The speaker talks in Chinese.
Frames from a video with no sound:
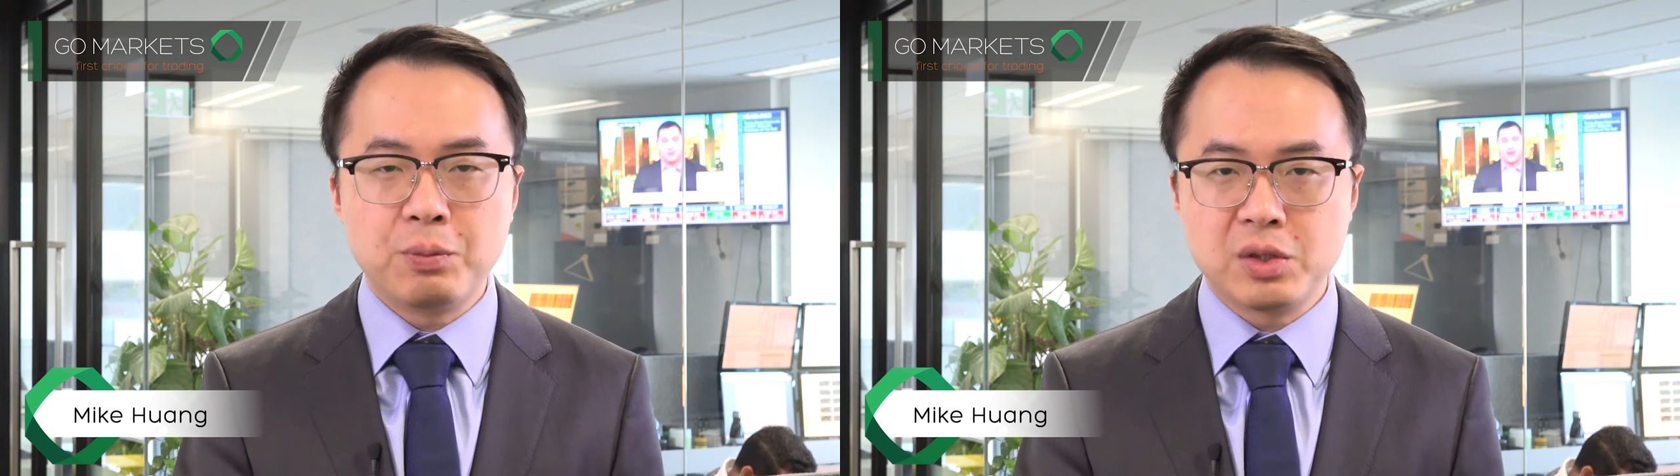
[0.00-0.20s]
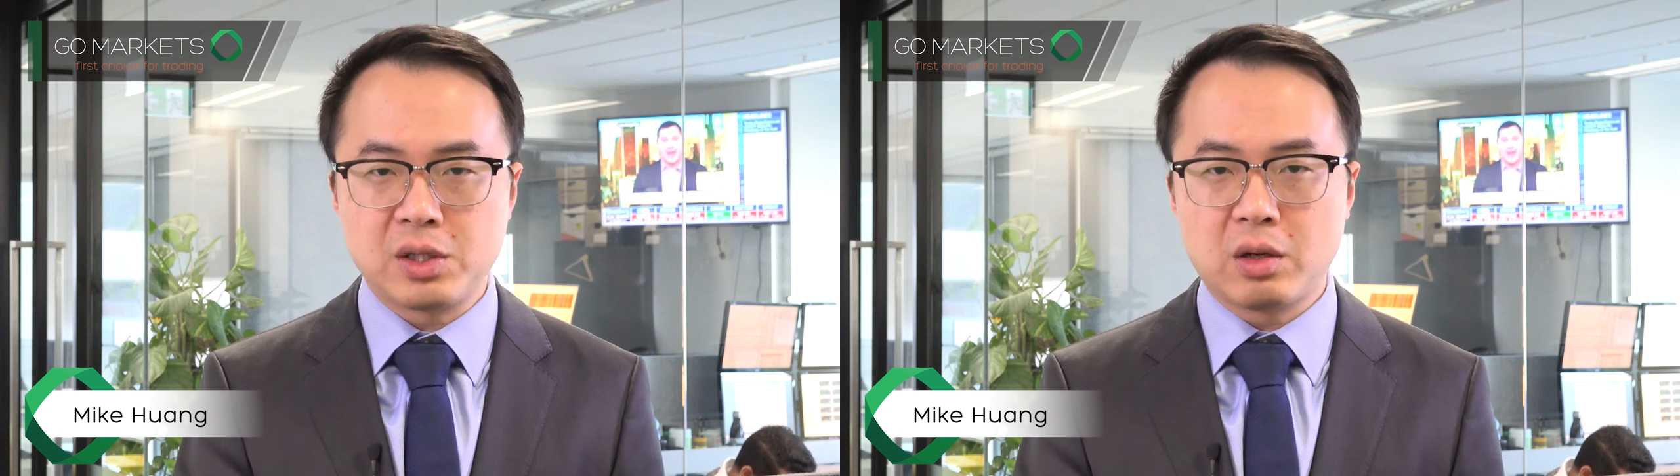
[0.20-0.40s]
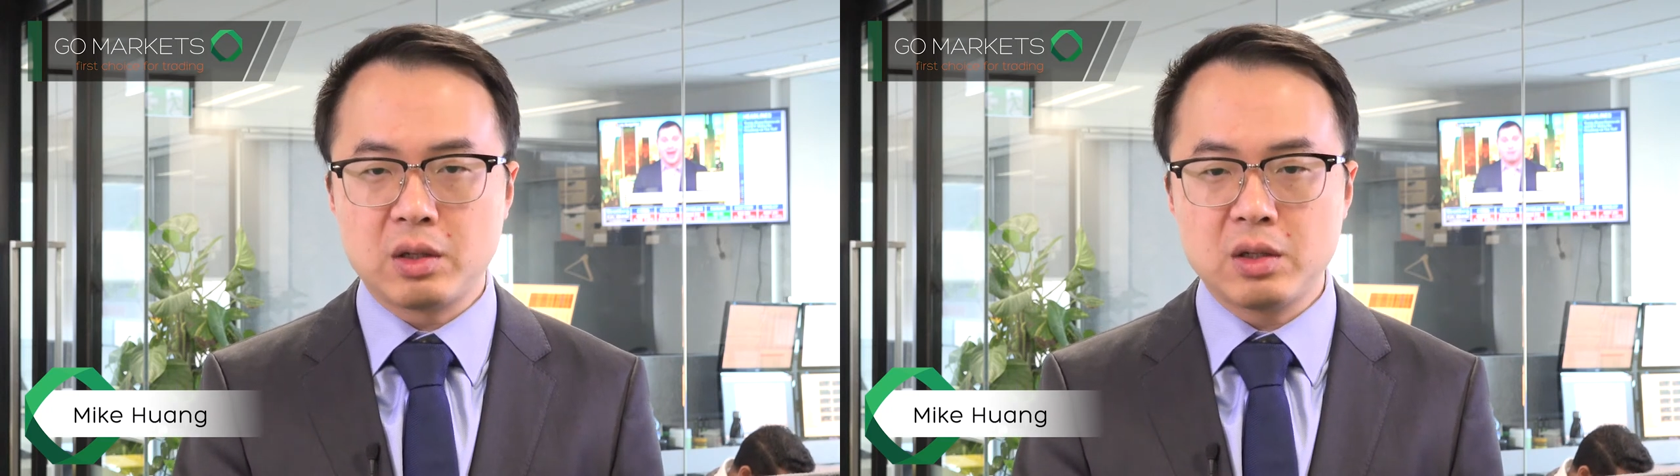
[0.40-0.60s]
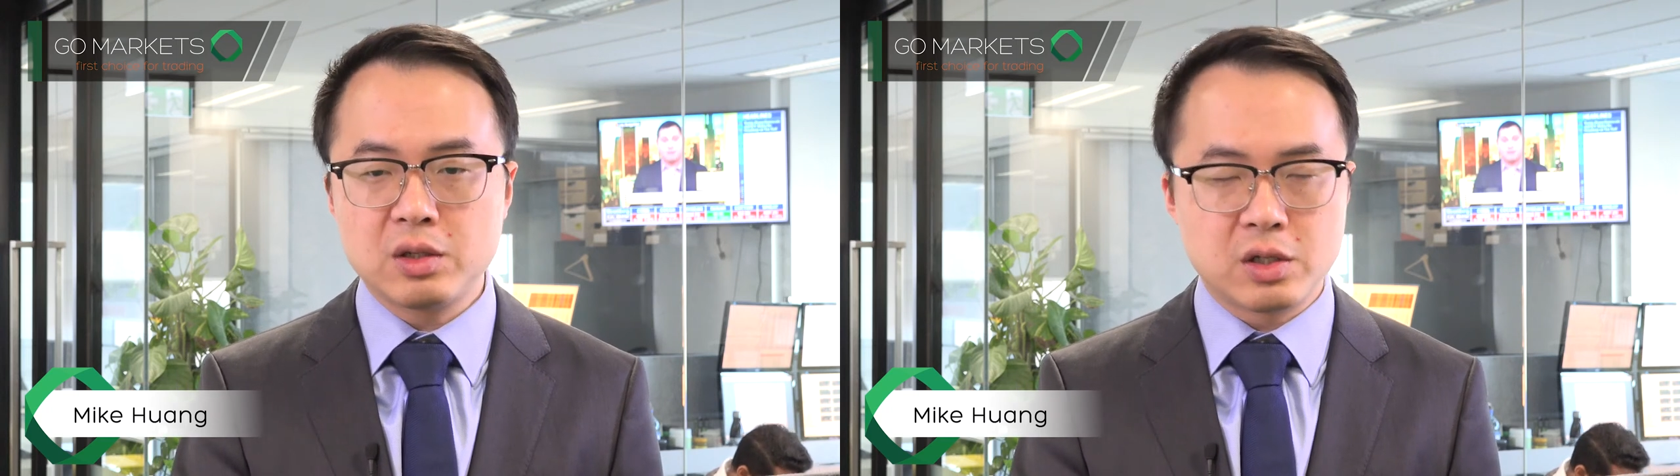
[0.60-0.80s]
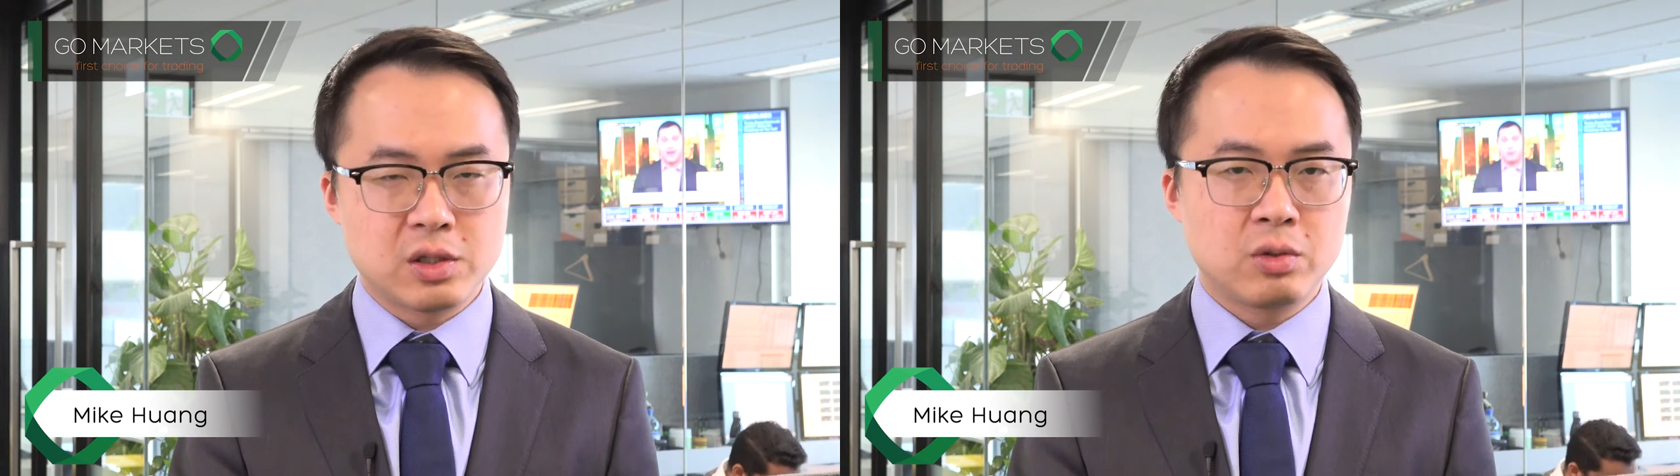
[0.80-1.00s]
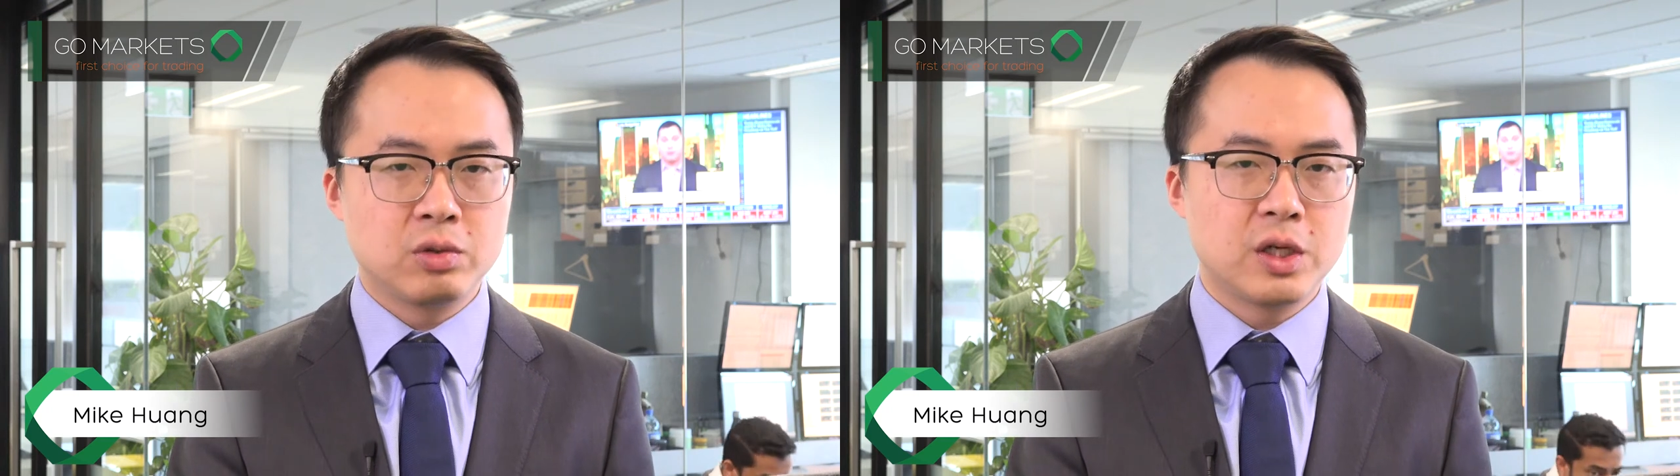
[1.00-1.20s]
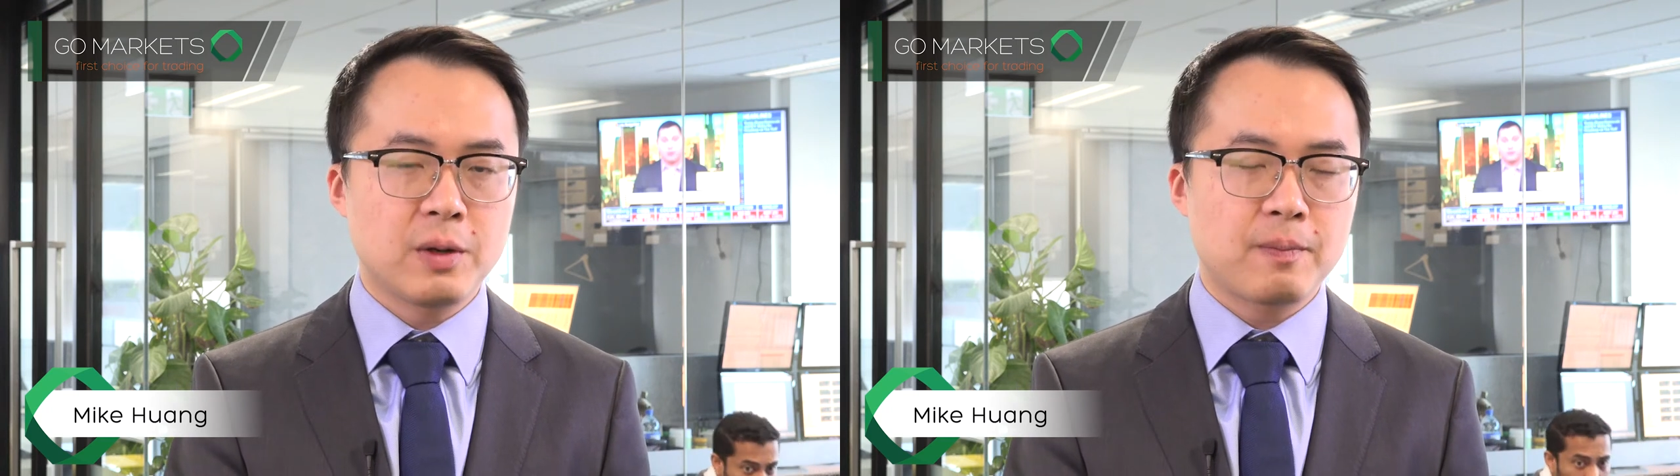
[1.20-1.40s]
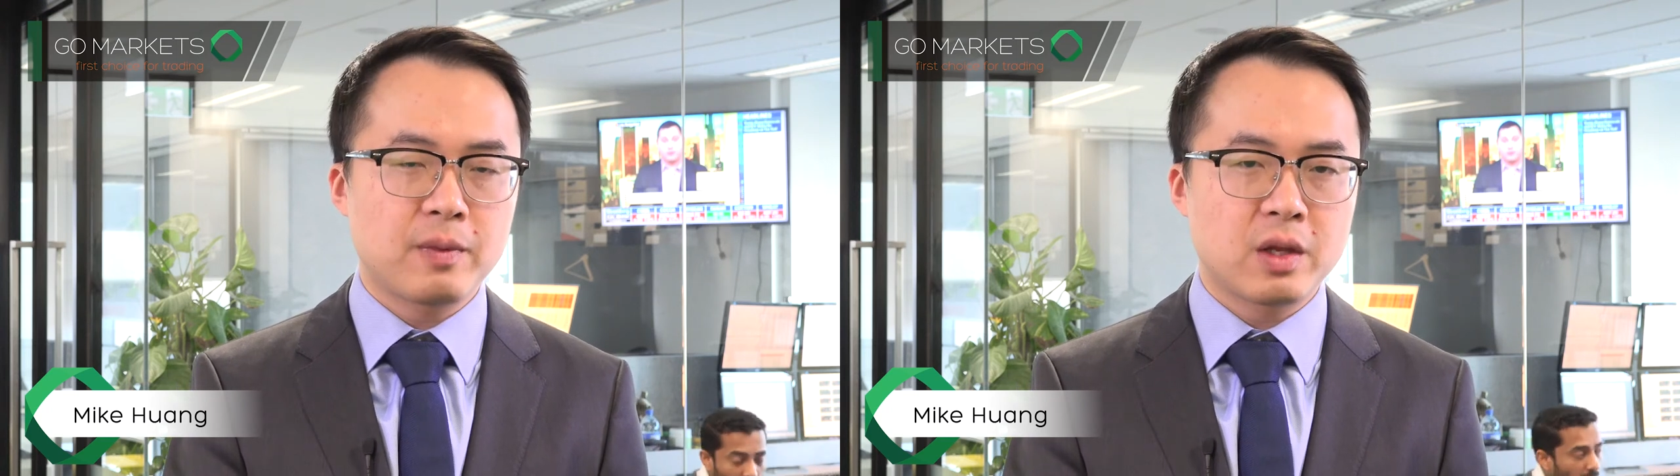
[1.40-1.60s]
不小的上升空间。